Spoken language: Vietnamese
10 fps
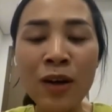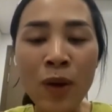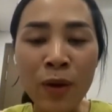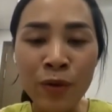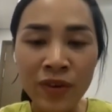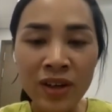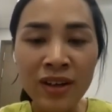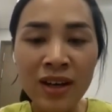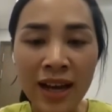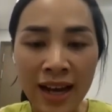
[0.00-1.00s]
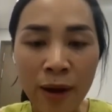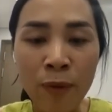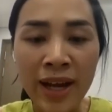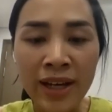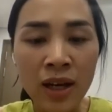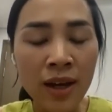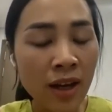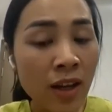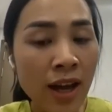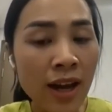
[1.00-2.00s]
Cái kết quả của Vân rất là khả quan.
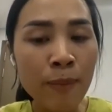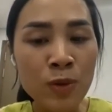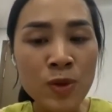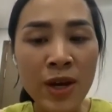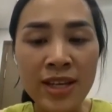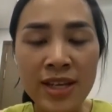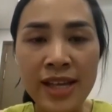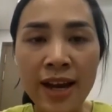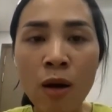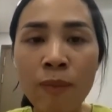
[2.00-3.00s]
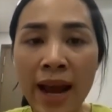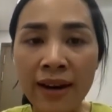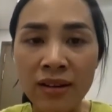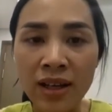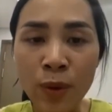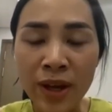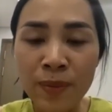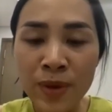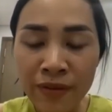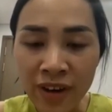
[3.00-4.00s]
Có thể là một số anh chị sẽ không đạt được kết quả
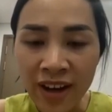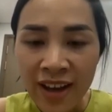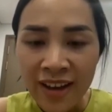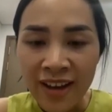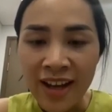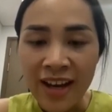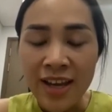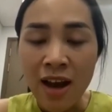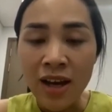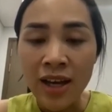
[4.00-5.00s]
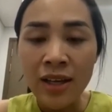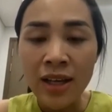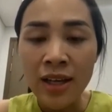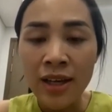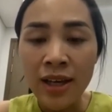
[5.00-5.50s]
giống như Vân, có thể là do cái